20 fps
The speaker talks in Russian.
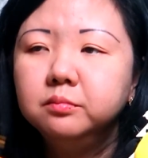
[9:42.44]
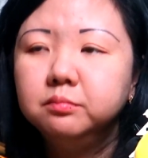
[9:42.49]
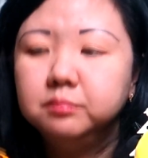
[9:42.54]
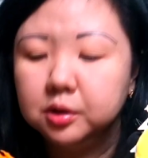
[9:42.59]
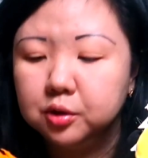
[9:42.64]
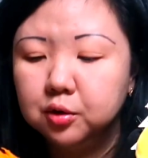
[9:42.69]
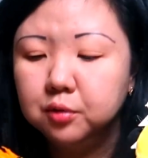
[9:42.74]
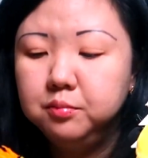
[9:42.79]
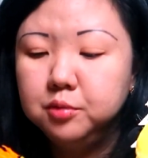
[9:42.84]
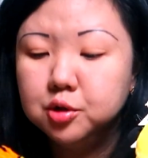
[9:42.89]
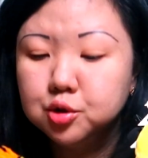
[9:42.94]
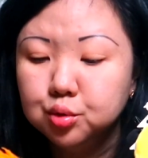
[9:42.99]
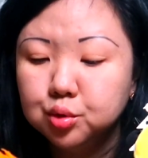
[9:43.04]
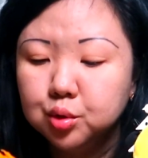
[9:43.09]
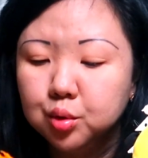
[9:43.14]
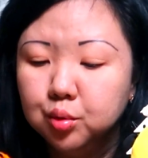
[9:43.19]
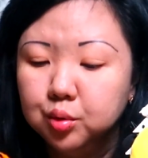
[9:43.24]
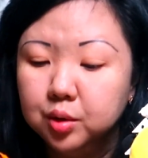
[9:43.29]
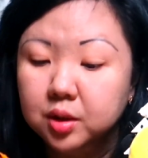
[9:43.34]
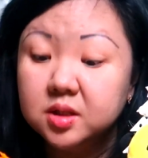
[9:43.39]
Потом
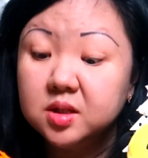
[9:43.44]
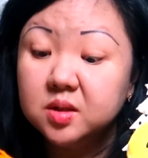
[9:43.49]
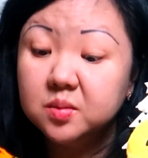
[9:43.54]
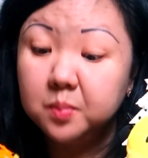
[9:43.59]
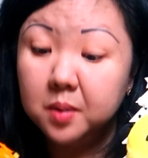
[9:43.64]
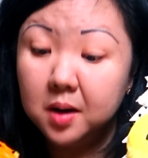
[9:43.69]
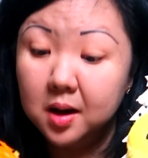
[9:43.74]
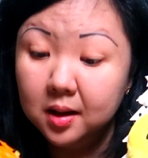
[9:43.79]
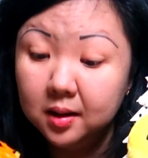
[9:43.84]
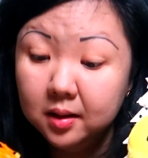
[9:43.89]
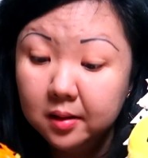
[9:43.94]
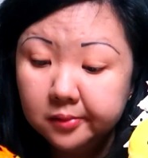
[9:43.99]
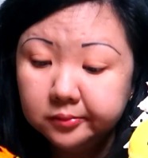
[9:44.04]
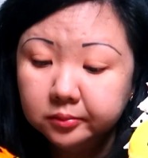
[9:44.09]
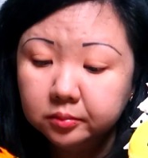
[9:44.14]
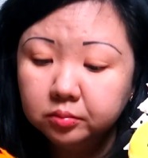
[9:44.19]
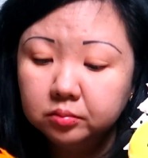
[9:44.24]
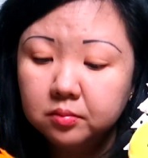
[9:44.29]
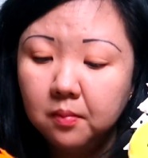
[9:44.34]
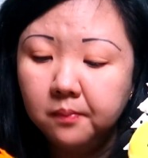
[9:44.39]
Мишутка у нас спал.
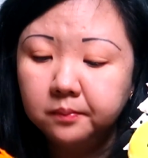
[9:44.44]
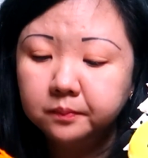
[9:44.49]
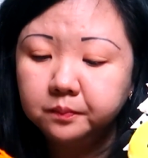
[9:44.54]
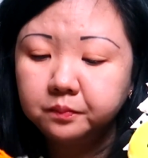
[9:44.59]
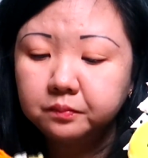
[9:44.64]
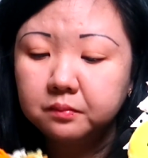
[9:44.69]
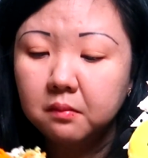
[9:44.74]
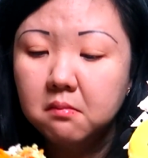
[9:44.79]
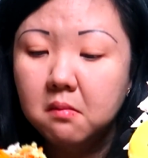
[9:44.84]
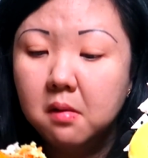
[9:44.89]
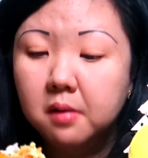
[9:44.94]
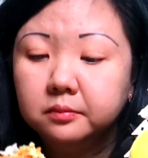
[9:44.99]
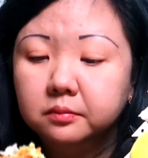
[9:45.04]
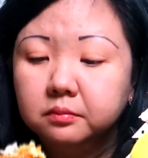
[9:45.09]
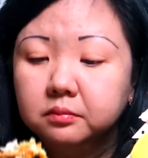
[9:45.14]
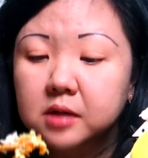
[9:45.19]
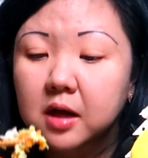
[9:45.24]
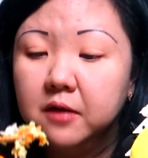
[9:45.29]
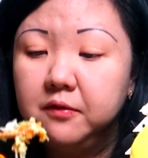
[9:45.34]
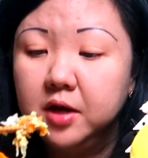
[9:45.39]

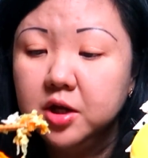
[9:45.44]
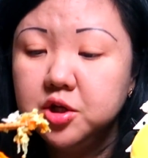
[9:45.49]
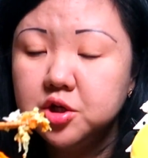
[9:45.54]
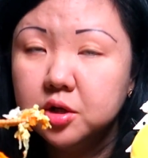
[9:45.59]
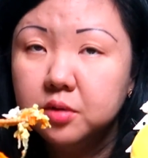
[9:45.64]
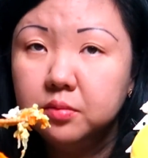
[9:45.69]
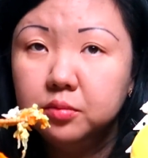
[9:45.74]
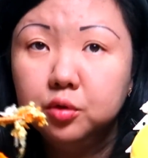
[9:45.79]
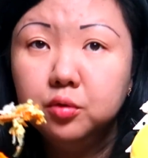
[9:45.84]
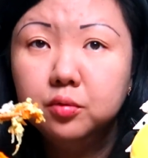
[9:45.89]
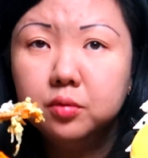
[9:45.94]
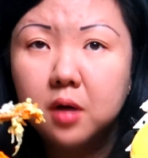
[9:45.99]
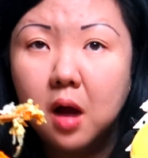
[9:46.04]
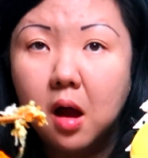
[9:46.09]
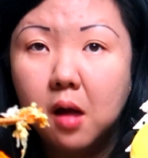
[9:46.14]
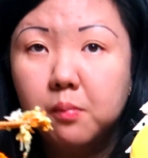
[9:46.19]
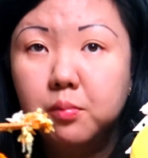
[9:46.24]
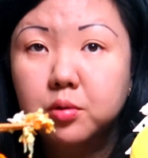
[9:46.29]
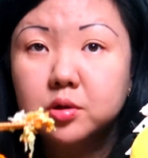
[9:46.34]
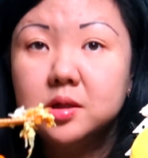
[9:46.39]
А вечером, ну,
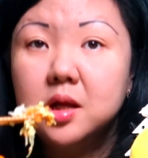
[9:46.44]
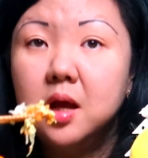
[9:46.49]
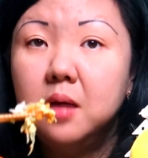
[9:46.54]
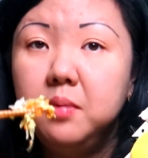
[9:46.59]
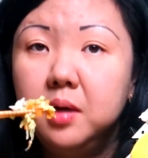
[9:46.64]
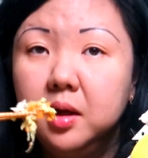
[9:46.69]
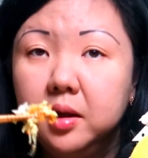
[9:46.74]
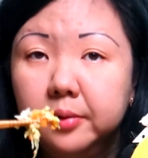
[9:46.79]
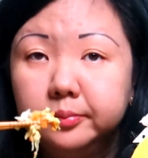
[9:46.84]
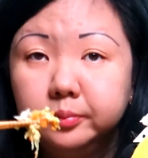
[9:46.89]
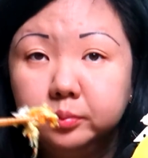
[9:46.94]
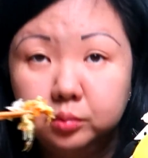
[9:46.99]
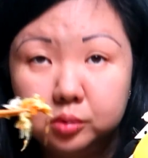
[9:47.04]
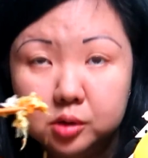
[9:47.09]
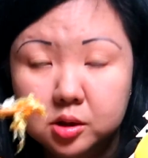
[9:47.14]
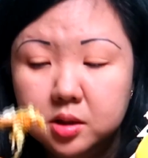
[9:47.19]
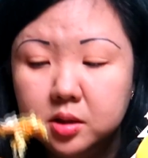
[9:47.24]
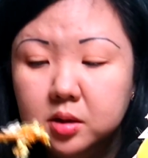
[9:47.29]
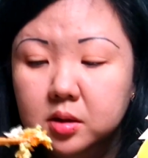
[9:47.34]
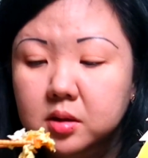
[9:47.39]
как после обеда,
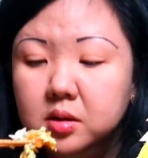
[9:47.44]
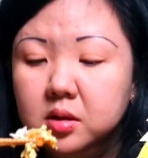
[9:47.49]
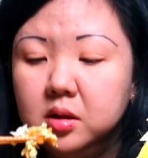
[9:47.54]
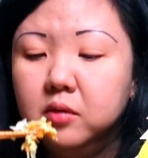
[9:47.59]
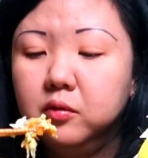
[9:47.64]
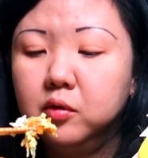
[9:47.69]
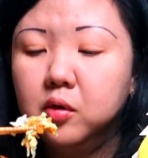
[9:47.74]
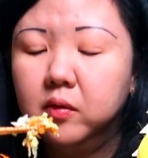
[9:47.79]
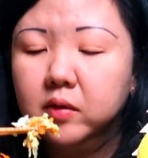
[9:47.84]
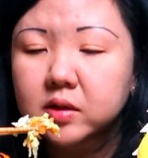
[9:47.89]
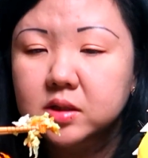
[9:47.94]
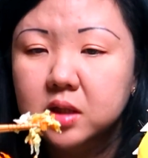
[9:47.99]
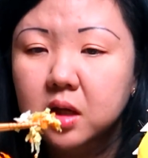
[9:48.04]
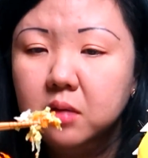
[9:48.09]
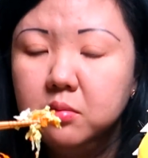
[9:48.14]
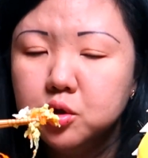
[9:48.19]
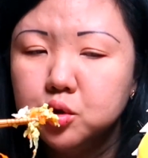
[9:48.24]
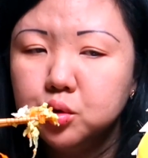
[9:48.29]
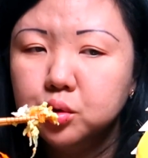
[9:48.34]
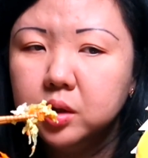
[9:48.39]
после дневного сна
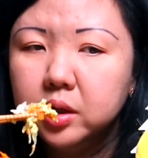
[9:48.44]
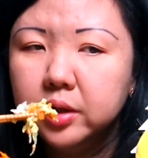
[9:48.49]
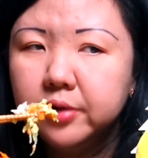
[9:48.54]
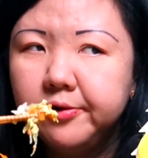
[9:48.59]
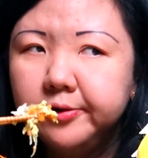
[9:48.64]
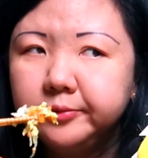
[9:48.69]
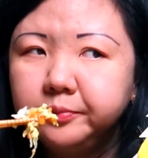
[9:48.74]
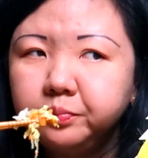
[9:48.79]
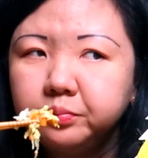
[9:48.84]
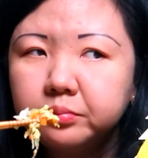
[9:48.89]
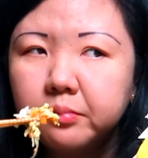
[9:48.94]
Мишуткиного,